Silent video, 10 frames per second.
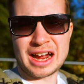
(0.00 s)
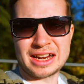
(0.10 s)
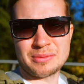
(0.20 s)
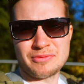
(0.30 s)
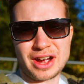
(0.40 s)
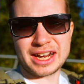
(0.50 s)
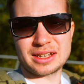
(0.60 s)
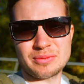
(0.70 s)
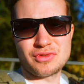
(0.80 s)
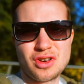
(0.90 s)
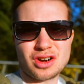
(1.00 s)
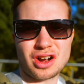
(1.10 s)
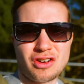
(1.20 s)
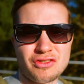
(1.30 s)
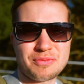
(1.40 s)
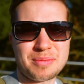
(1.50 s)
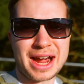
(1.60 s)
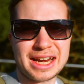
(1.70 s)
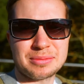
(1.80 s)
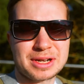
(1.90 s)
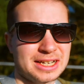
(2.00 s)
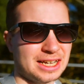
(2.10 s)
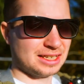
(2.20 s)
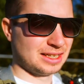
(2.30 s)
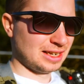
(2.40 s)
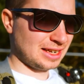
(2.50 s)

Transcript: einem weiteren Vlog auf meinem Kanal.